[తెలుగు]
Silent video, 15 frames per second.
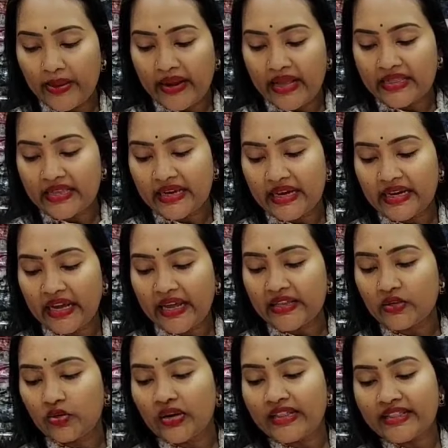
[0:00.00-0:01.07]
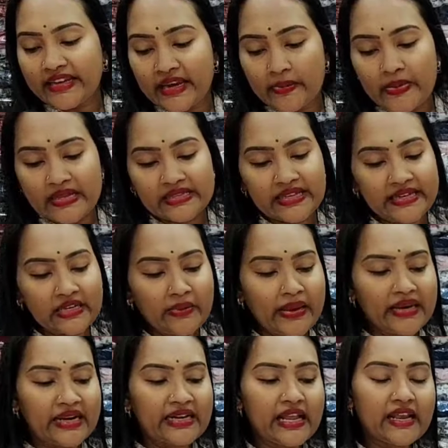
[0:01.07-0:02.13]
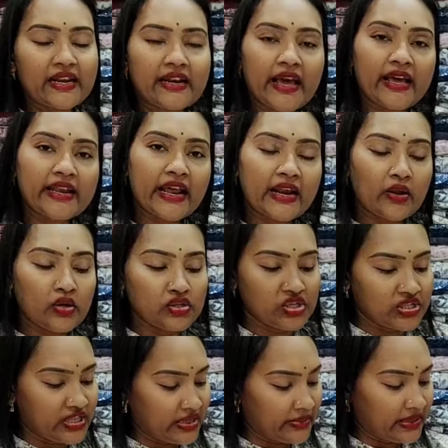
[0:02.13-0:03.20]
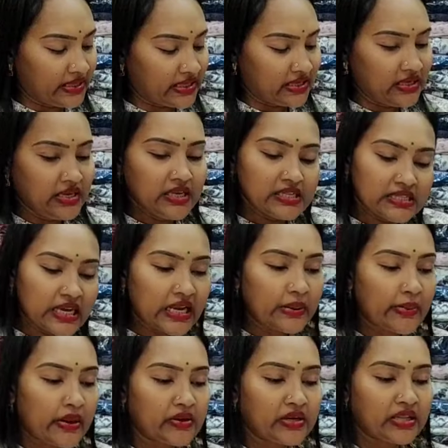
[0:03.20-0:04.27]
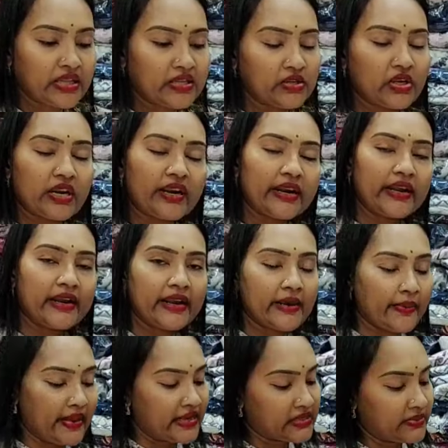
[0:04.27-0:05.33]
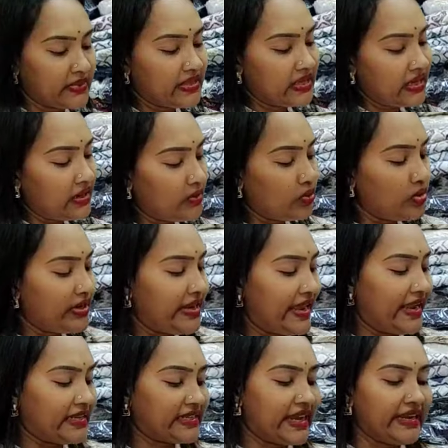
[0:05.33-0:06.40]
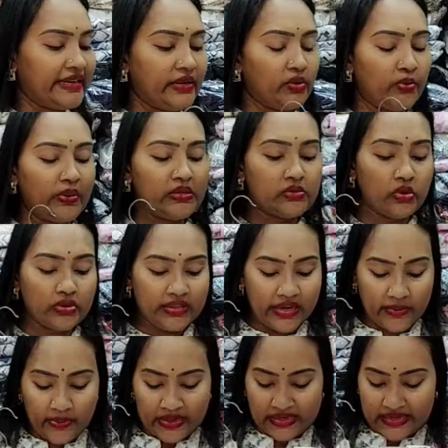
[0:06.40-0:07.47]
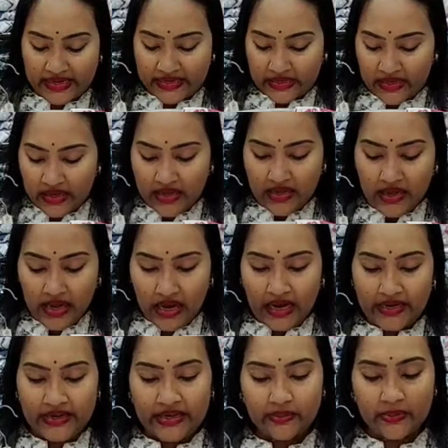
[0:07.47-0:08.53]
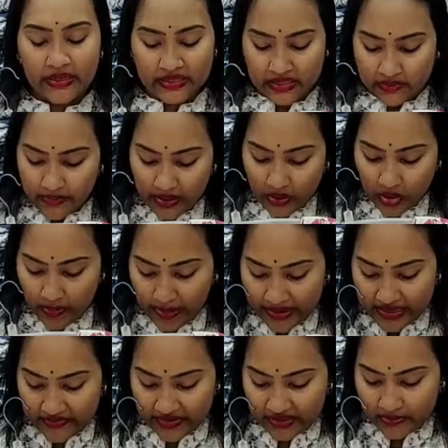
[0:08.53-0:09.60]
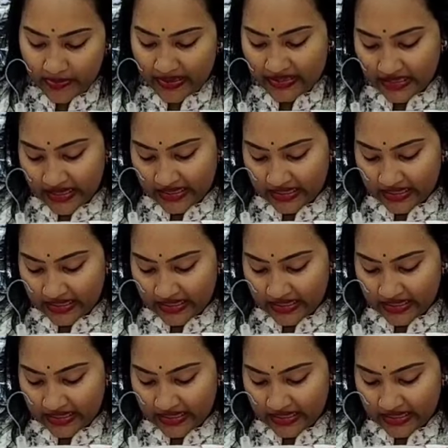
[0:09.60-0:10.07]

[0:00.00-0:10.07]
పైన అయితే కనుక ఇది కూడా త్రీ పీస్ సెట్ మనకి ఇట్లా నైరాలో వచ్చిందనమాట చాలా బాగుంటుంది ఇది కూడా రెగ్యులర్ బేస్ మీద ఓన్లీ ఎయిట్ నైంటీ రూపీస్లో త్రీ పీస్ సెట్ హండ్రెడ్ పర్సెంట్ మరొక మనీ వర్త్ పీస్ అనే